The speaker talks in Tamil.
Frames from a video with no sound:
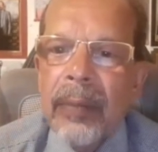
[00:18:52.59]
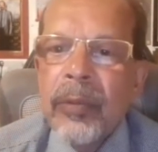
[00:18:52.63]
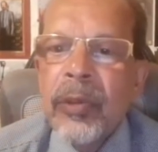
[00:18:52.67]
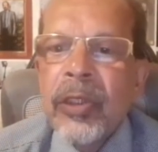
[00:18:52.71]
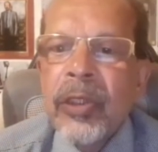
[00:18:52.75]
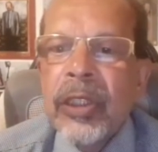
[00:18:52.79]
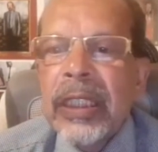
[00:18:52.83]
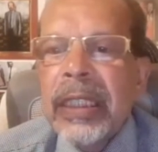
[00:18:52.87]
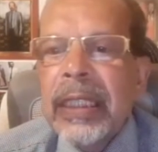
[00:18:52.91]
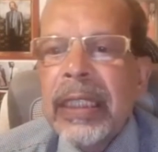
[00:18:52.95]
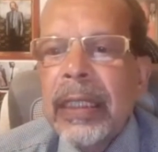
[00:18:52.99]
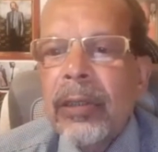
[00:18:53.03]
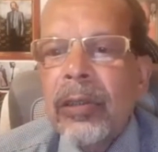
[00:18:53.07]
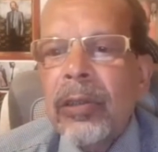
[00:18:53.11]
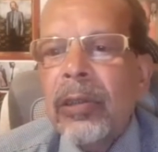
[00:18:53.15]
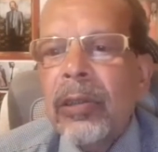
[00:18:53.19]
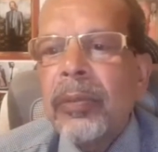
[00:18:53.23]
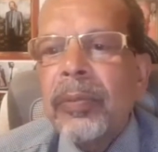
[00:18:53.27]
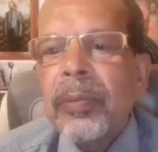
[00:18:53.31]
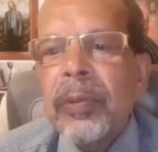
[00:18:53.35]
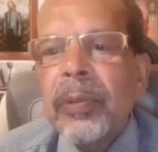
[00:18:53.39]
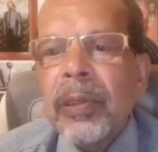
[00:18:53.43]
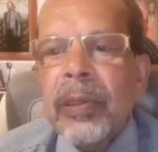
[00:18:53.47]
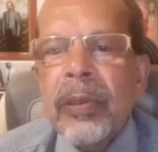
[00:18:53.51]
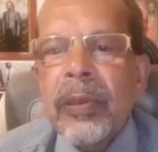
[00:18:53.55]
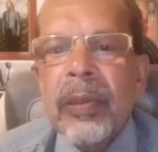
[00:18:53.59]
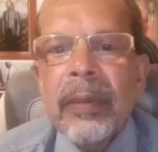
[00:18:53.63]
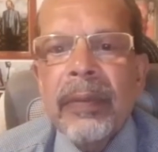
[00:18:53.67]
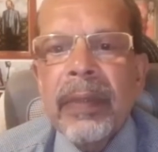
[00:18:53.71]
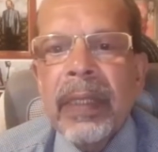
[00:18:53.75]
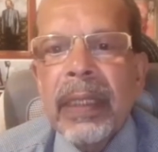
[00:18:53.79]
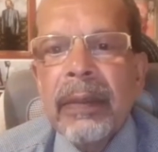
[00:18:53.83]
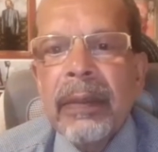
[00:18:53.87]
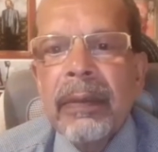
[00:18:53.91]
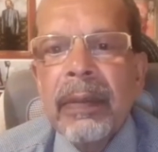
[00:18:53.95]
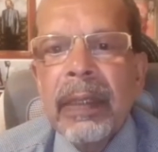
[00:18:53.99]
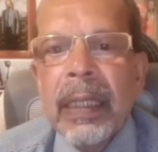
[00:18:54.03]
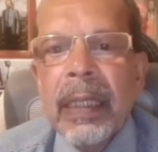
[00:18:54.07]
முற்றிய ஒரு புற்றுநோய்
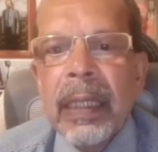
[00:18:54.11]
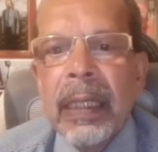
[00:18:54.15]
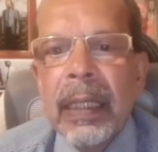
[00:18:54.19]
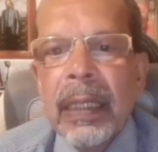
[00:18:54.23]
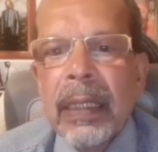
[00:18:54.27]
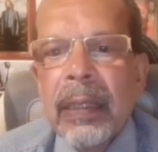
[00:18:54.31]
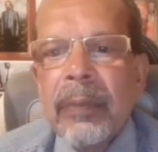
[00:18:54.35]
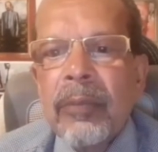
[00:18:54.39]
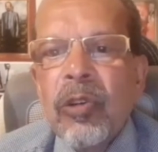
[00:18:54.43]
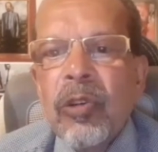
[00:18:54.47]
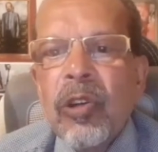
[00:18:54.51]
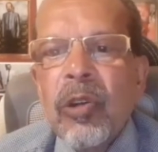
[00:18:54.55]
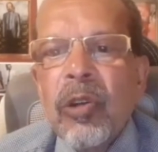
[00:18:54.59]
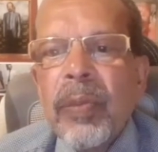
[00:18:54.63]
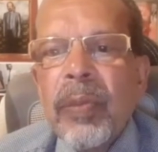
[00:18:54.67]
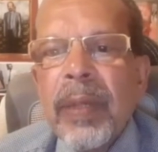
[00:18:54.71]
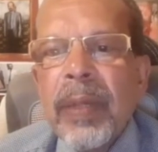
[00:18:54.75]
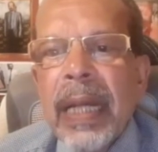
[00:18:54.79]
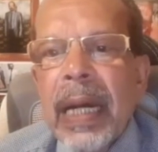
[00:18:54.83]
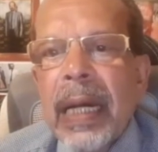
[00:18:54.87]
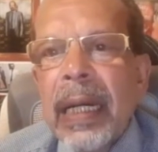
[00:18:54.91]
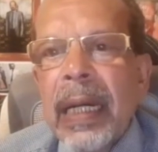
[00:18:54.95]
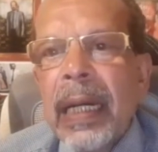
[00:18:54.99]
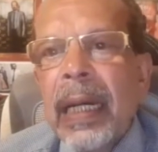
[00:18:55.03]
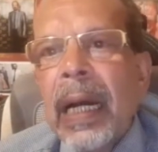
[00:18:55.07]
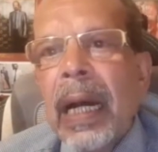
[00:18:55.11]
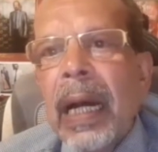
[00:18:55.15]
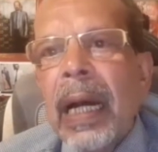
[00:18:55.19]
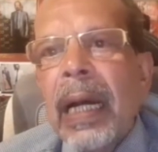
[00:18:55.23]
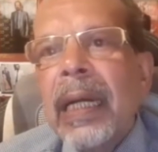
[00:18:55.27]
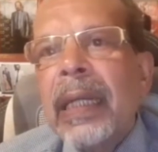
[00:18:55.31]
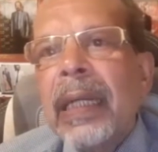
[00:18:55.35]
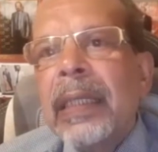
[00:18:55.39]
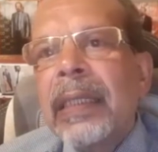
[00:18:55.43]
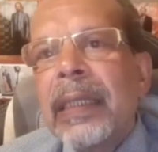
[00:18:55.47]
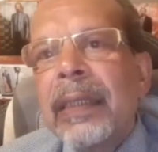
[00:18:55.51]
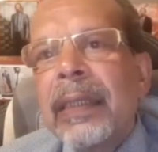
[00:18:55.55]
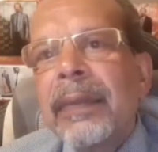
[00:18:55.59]
வந்துவிட்டால் அதை முழுமையாக
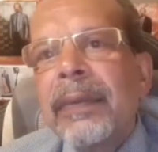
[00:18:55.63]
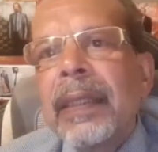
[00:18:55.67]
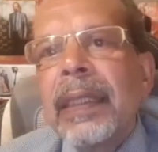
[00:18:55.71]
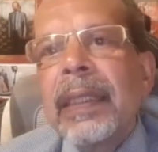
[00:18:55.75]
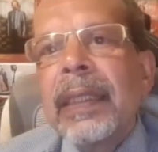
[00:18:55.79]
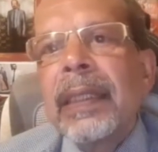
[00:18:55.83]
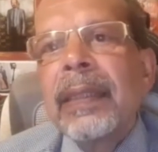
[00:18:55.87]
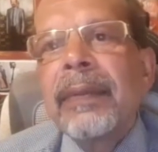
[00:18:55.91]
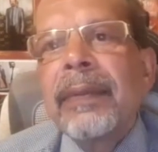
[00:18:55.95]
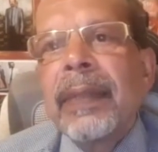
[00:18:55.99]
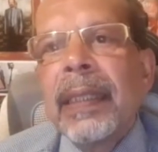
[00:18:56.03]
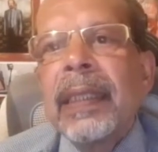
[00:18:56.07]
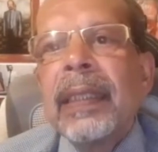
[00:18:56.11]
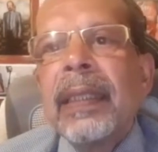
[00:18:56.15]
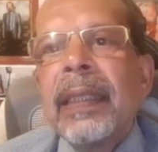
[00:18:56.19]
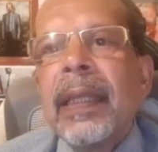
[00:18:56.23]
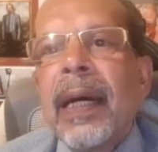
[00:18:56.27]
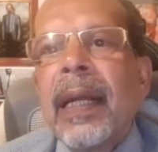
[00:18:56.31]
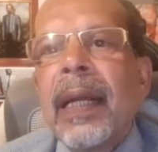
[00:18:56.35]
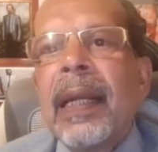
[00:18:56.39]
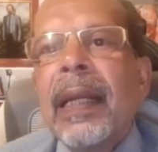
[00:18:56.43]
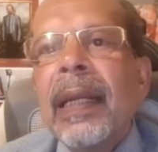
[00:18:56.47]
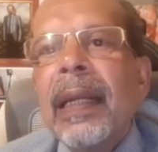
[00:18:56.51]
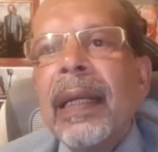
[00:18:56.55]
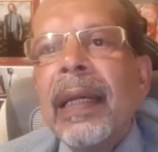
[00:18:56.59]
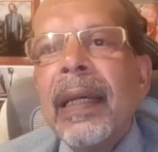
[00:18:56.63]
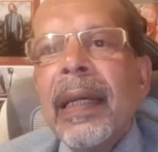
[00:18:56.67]
அகற்ற வேண்டி வந்தால்